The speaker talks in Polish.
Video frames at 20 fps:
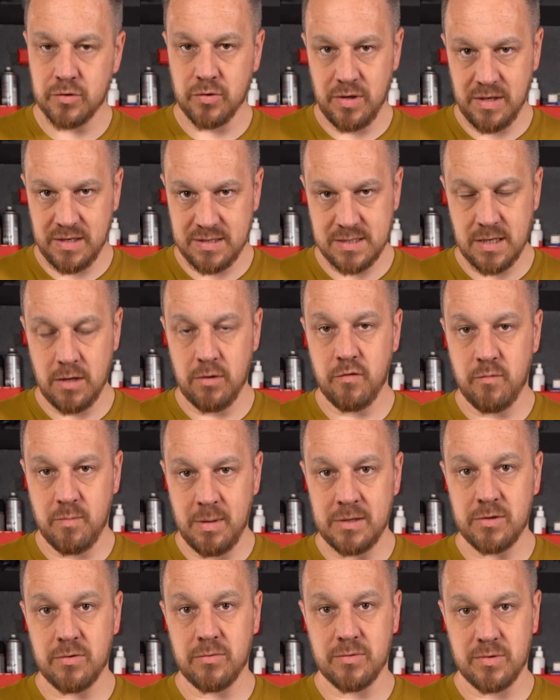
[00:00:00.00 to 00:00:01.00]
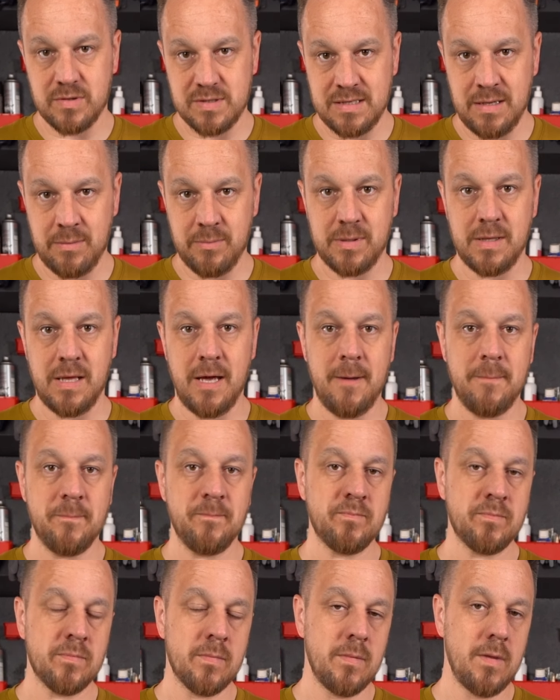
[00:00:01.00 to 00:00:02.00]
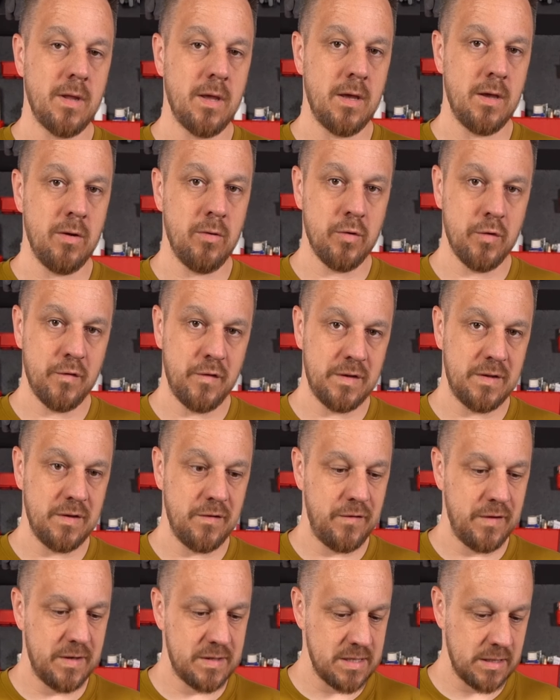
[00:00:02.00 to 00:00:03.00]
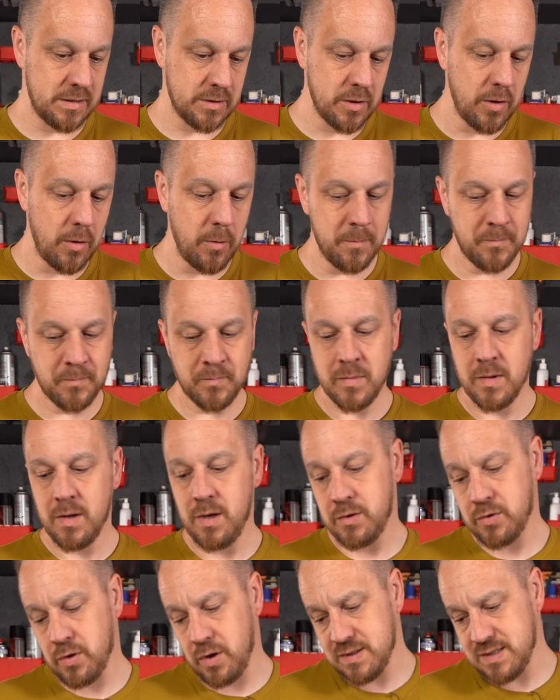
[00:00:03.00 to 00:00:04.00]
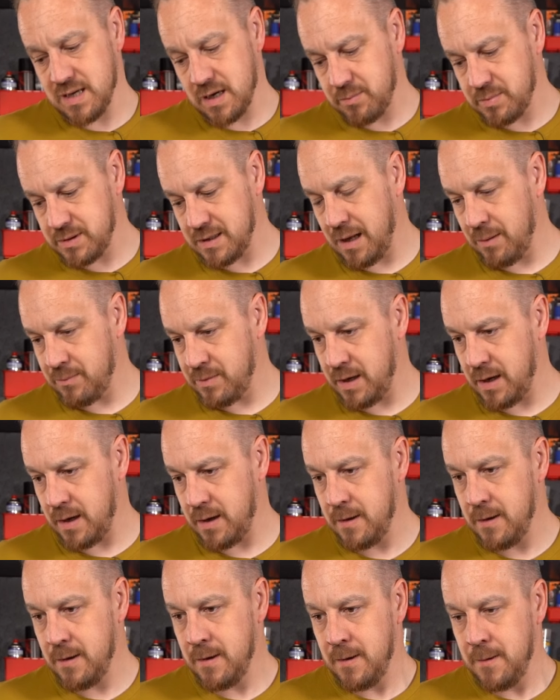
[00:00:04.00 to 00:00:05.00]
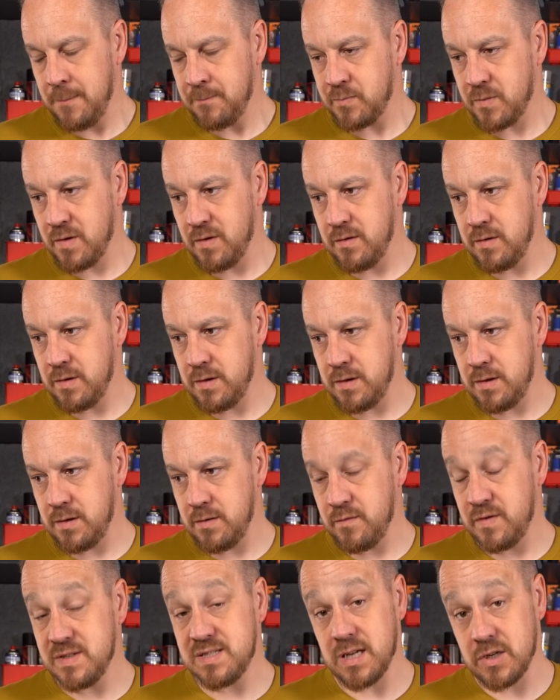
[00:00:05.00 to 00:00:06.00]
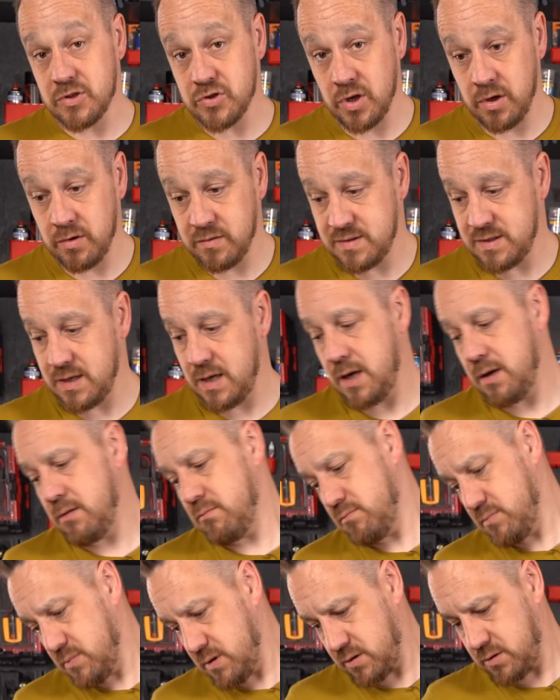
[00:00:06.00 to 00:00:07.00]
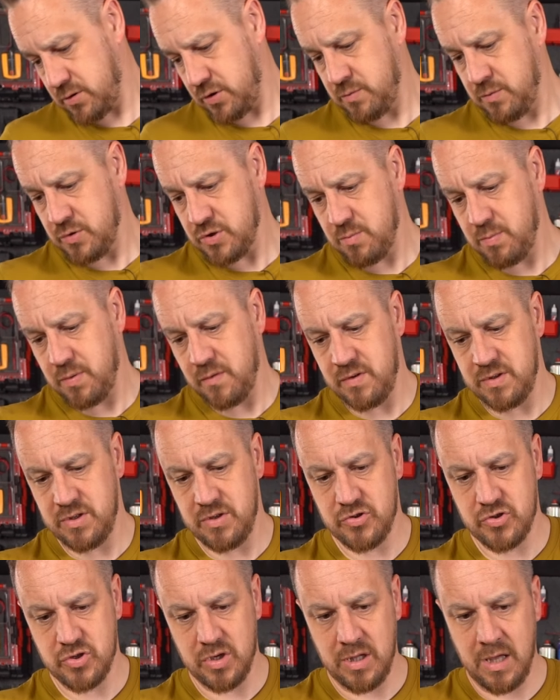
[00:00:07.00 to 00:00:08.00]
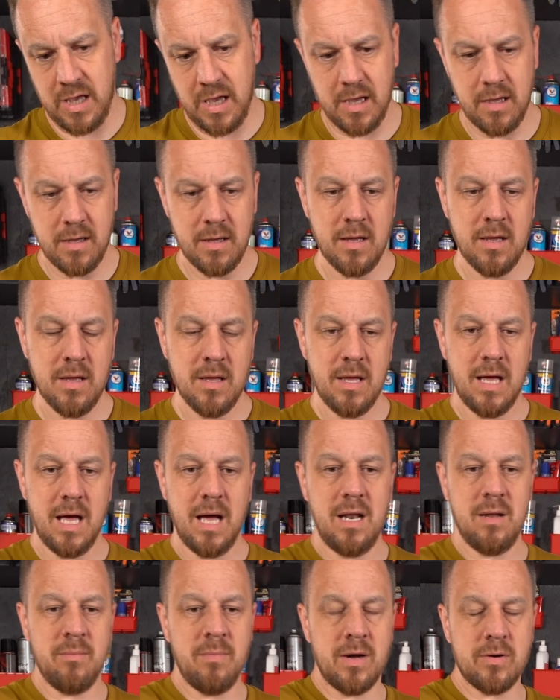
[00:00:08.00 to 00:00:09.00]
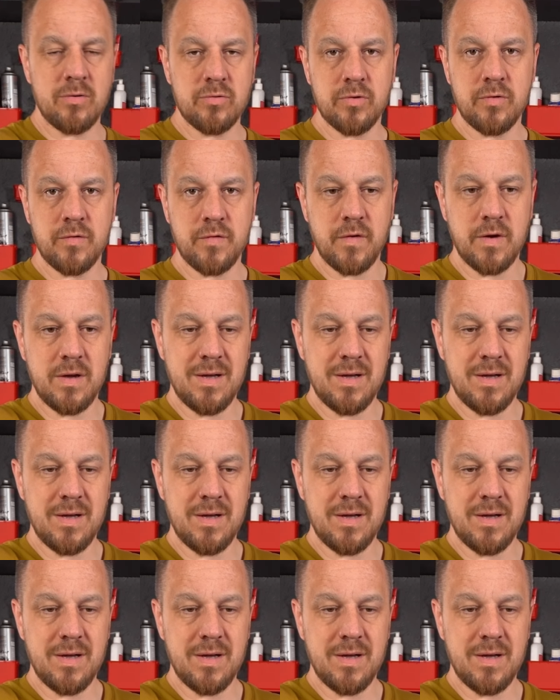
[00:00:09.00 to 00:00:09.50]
do XL-ów będą dostępne e, uchwyty Fix and Go. To jest jakby dla mnie e, wystarczające. No, ktoś może powiedzieć, że nie, ale marudów